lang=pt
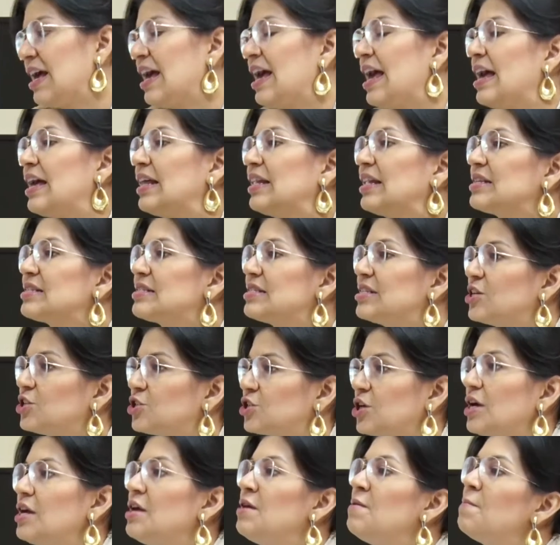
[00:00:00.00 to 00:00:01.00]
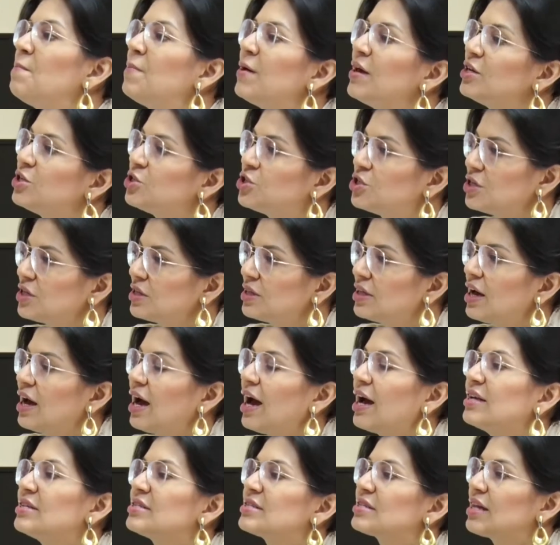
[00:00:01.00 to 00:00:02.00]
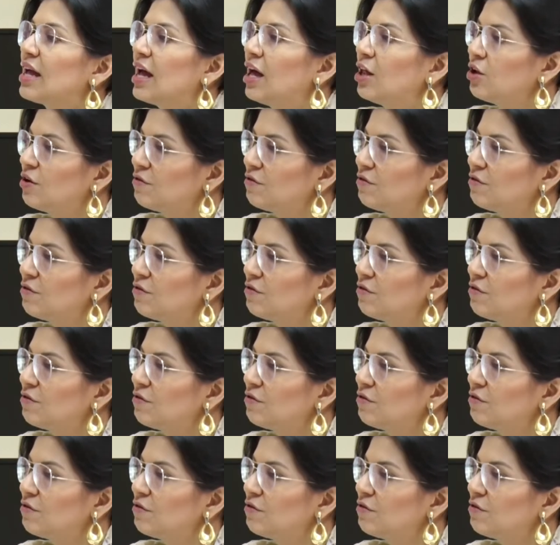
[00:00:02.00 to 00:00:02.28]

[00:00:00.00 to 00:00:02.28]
ela seja impedida a estar